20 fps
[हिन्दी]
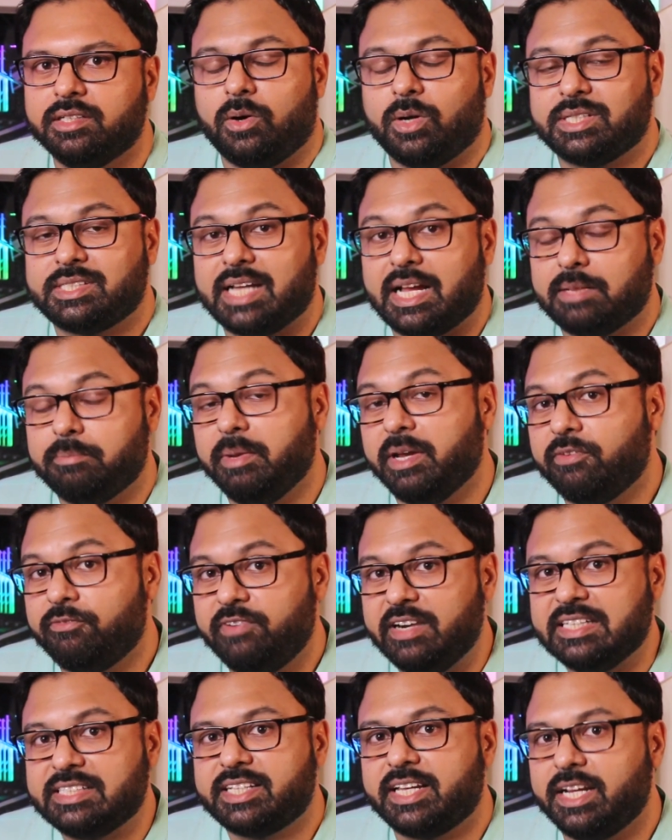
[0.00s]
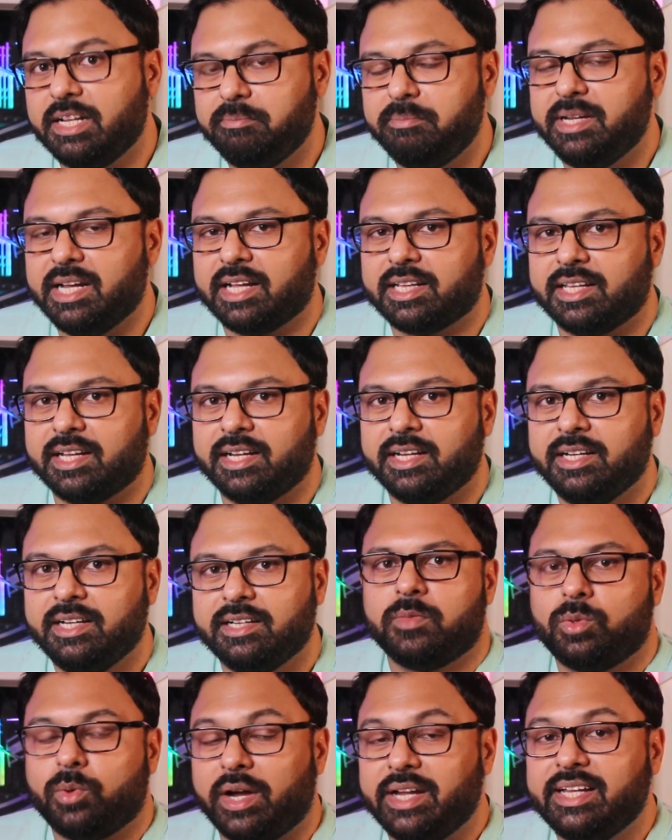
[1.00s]
और साथ में एक विंड स्क्रीन भी आता है
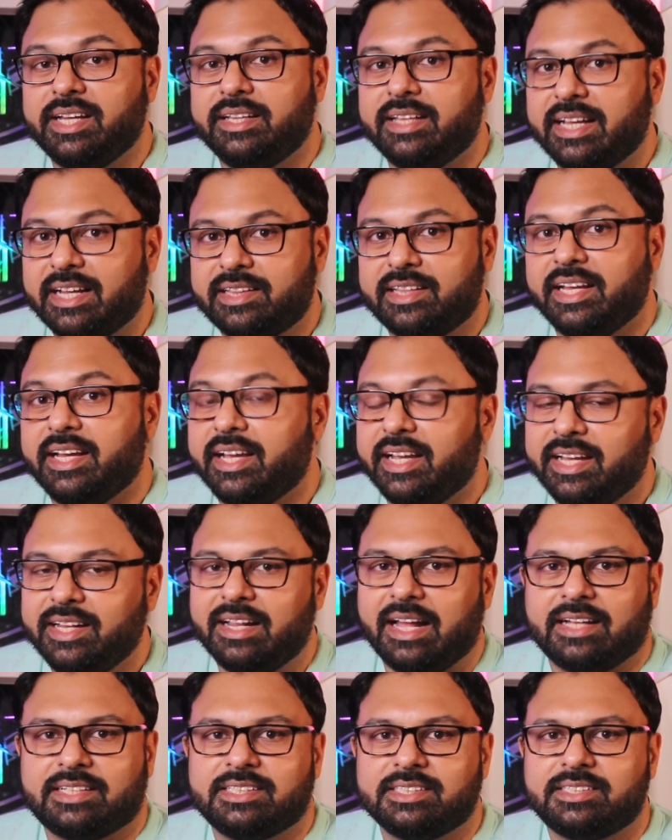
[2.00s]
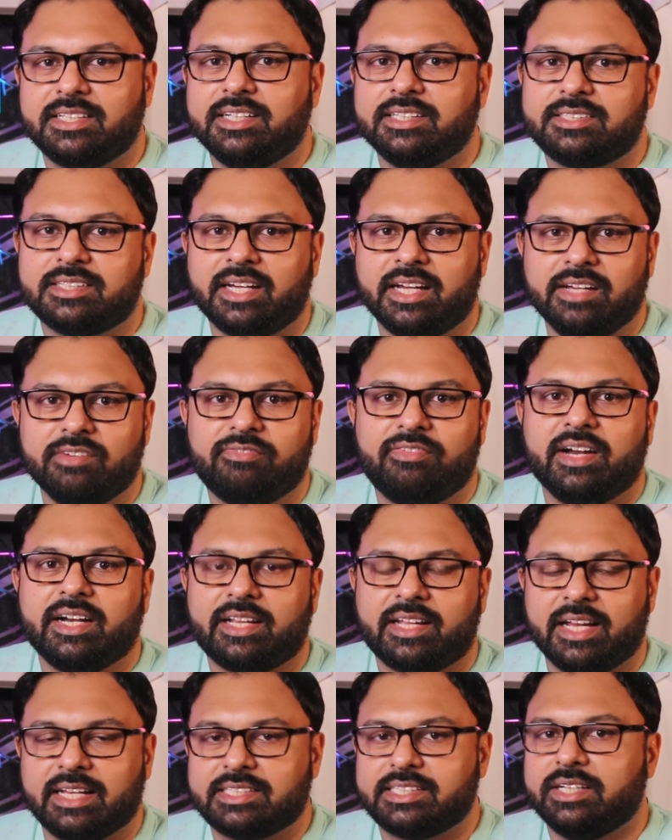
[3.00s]
तो आइए देखते हैं इन एक्सेसरीज का
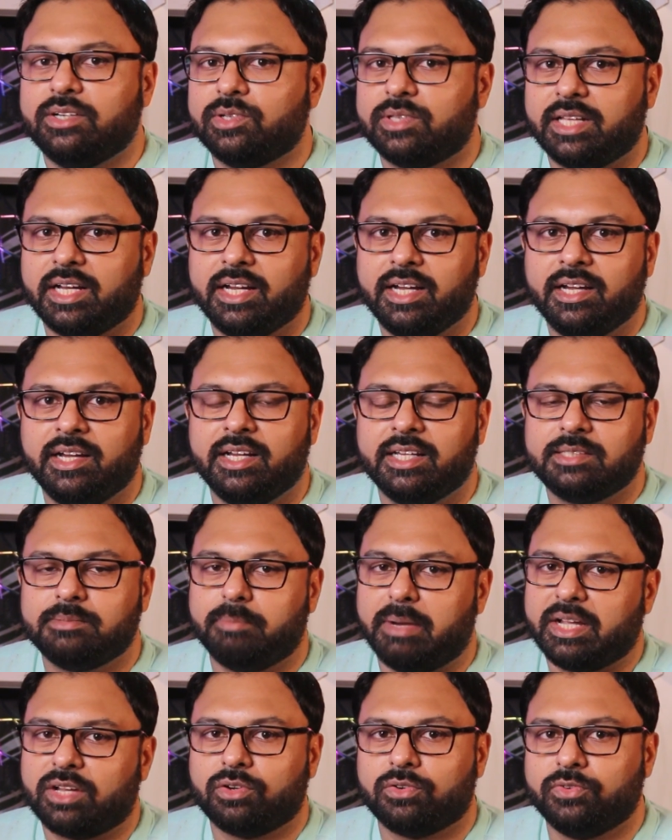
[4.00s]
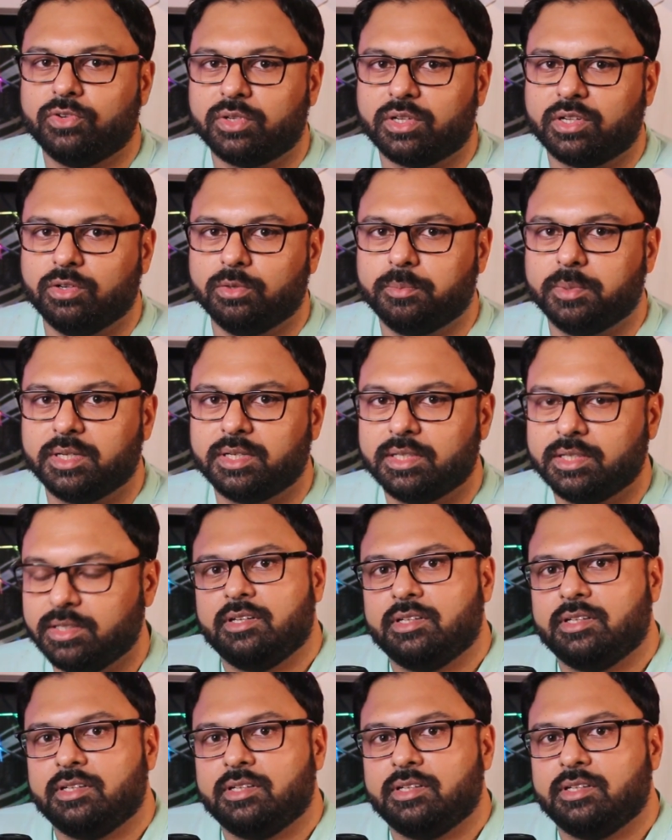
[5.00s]
इफेक्ट कैसे होता है इस माइक्रोफोन के ऊपर